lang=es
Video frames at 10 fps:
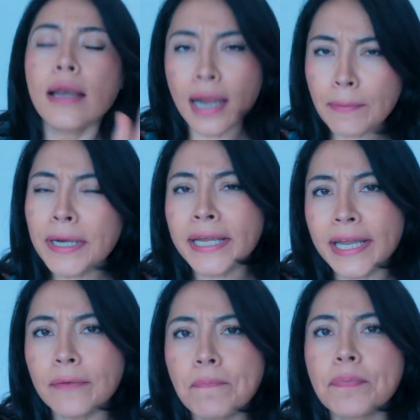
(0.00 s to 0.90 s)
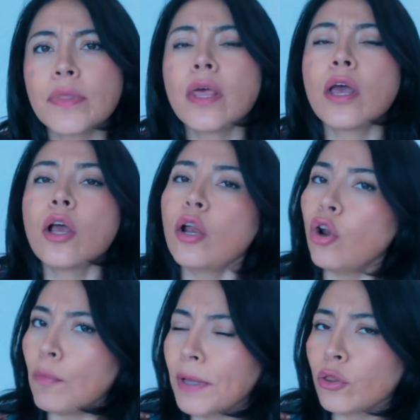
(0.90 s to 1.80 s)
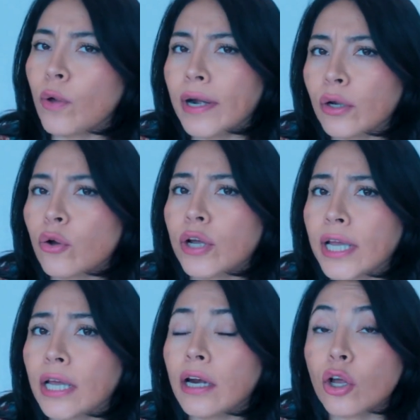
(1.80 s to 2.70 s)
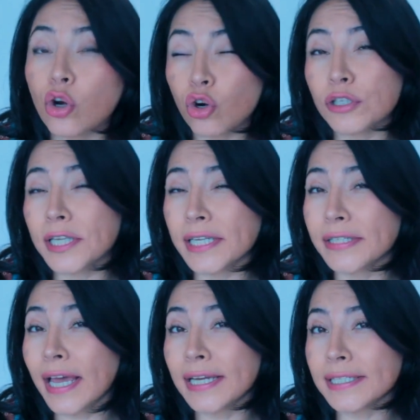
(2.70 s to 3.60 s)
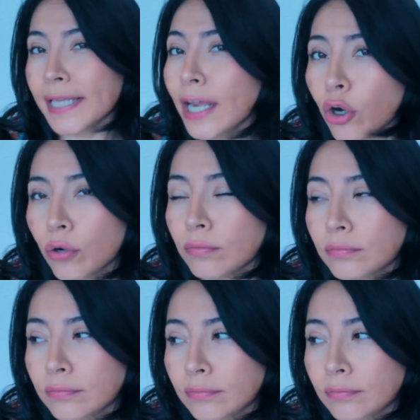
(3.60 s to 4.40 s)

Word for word: La Virgen lo mandó a recoger rosas al cerro,